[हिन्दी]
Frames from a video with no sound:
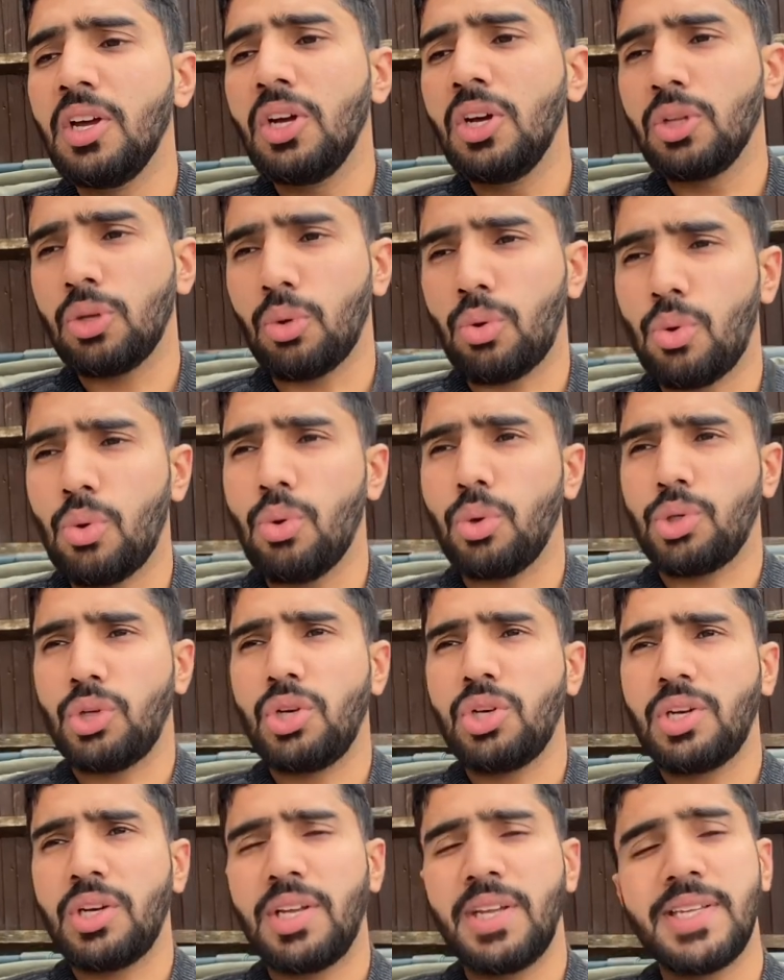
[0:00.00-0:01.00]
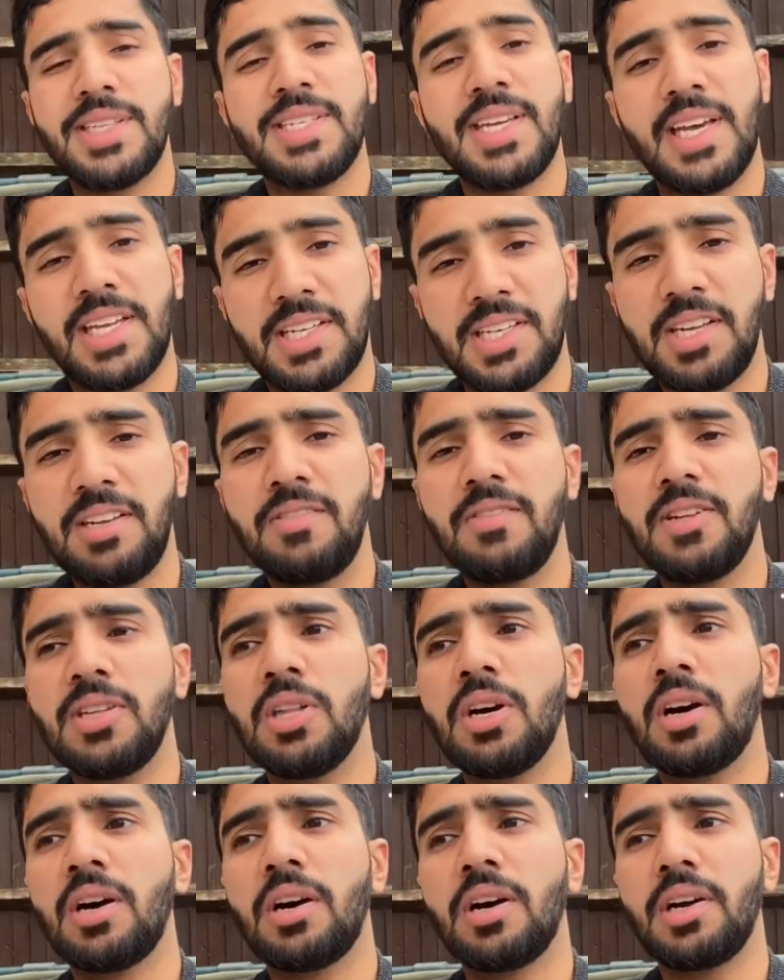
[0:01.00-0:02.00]
तो कोशिश करें जैसे ही
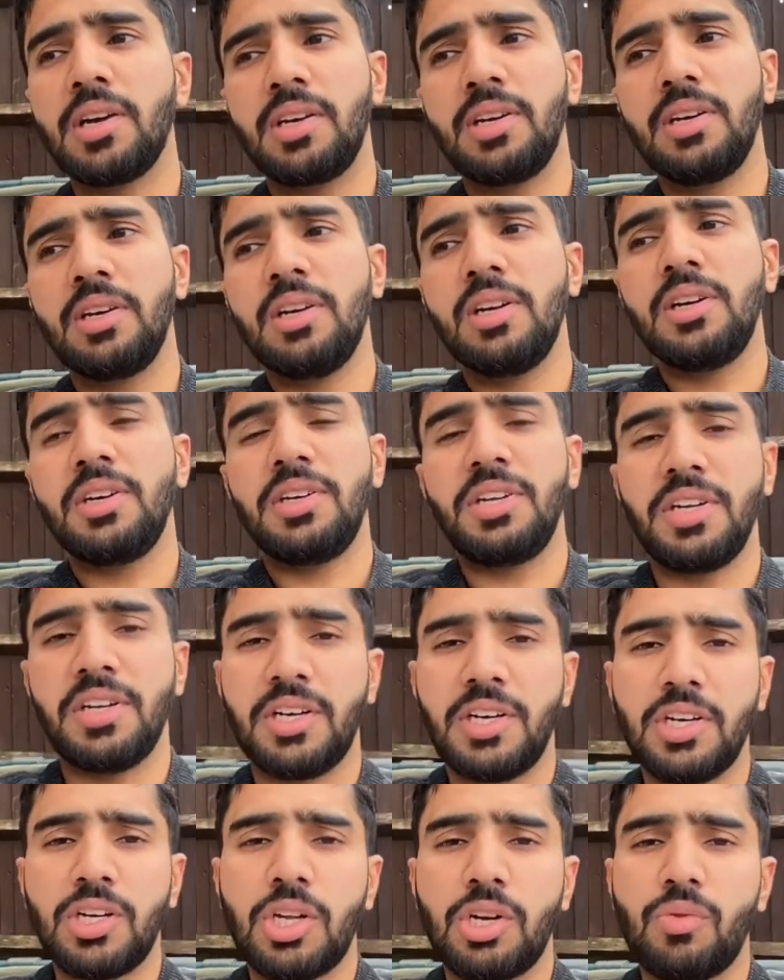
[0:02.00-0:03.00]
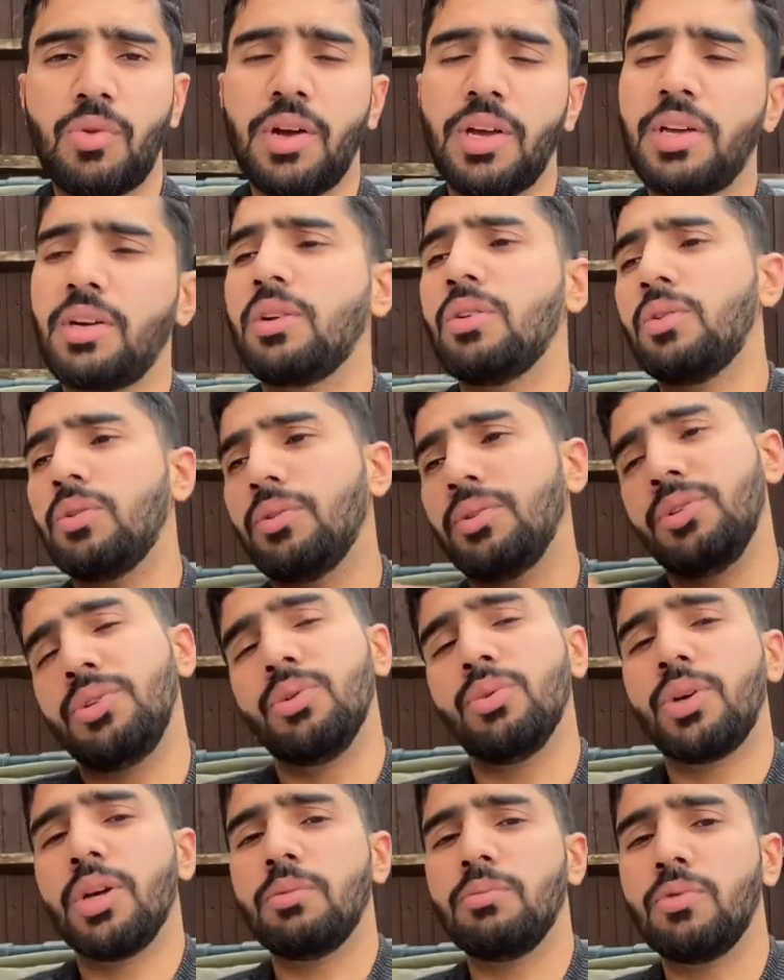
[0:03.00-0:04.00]
वीज़ा आए टिकट करवाएं और
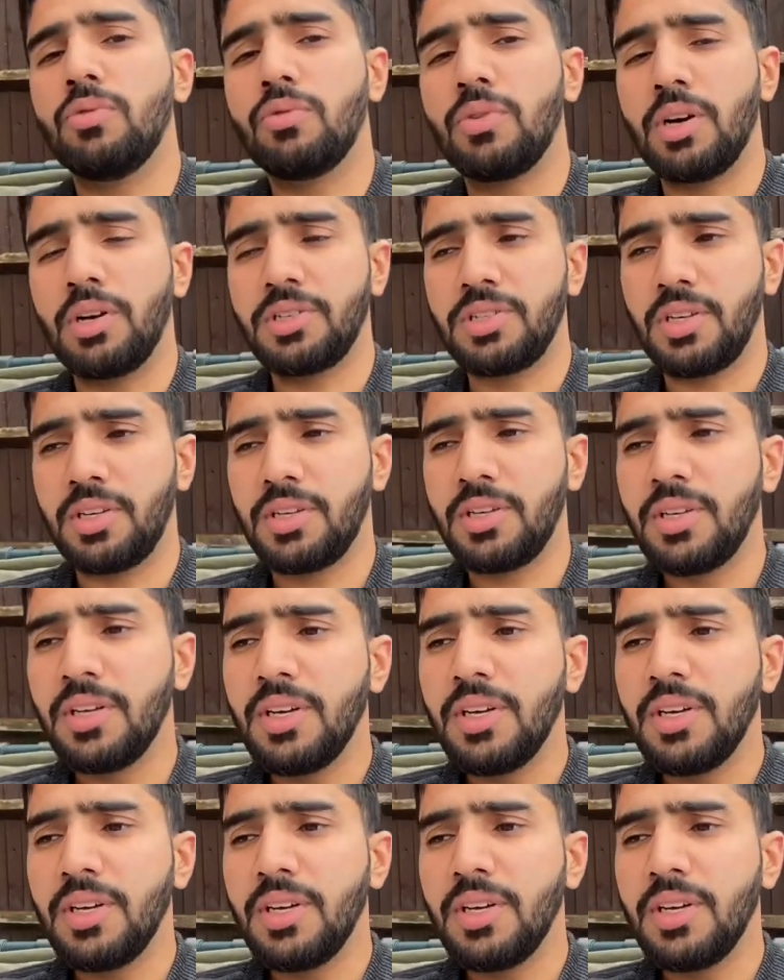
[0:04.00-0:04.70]
यूके मूव कर जाएं